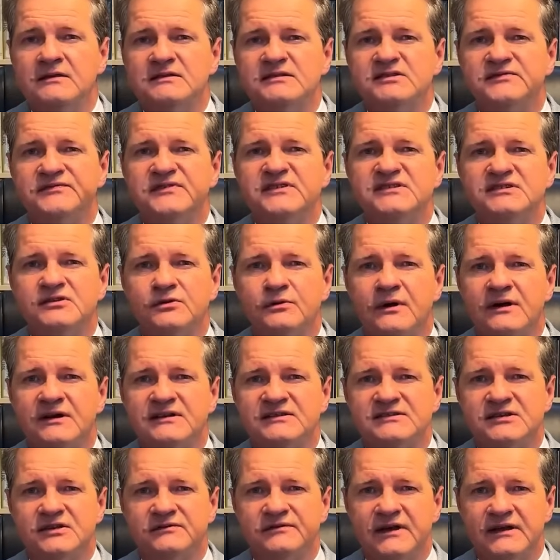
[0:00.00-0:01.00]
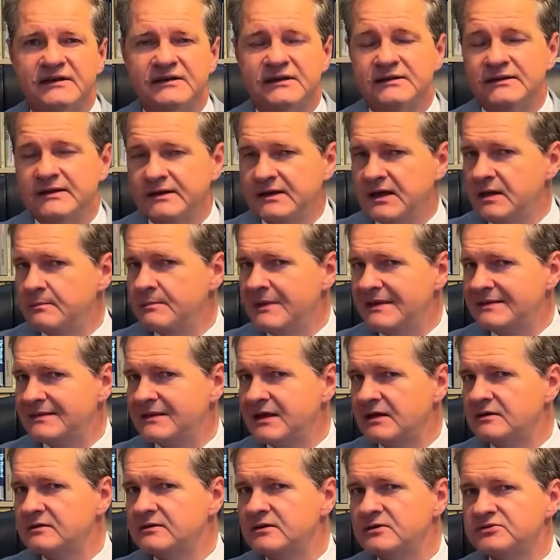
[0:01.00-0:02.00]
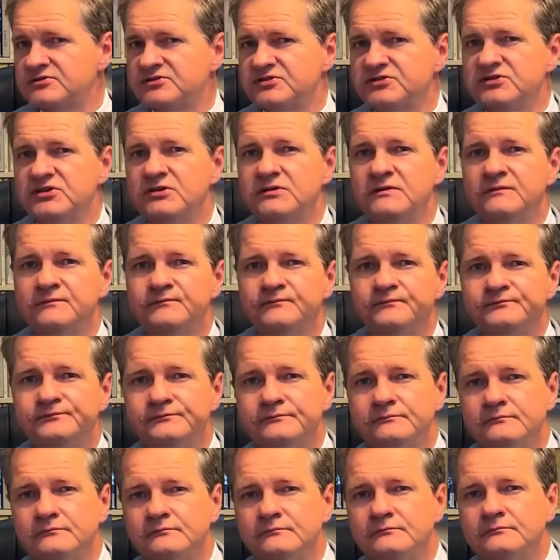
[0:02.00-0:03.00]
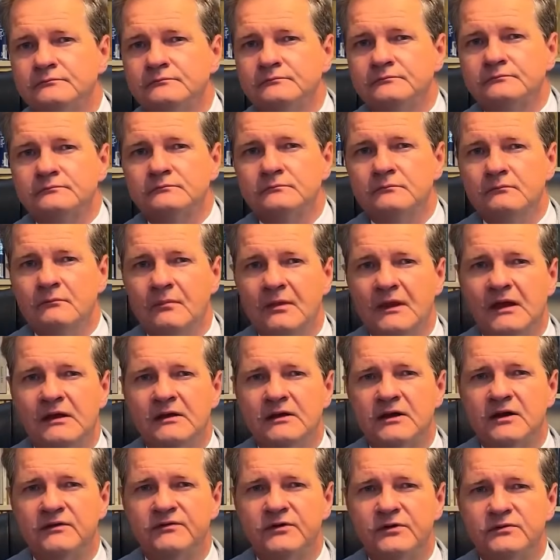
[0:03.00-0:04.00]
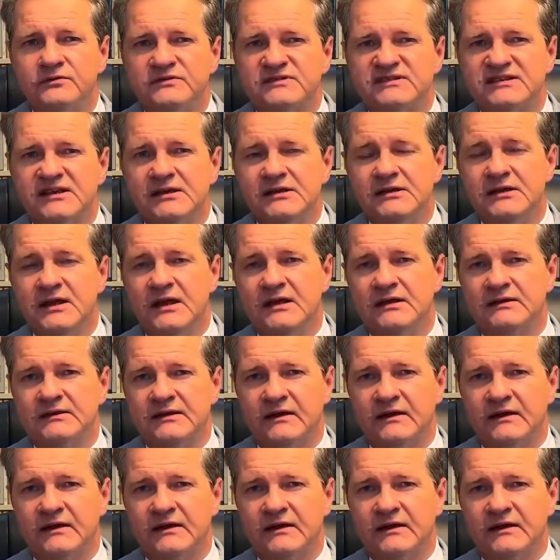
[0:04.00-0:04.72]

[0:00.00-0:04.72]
zwizualizowanie takiej mentalności rewolucyjnej.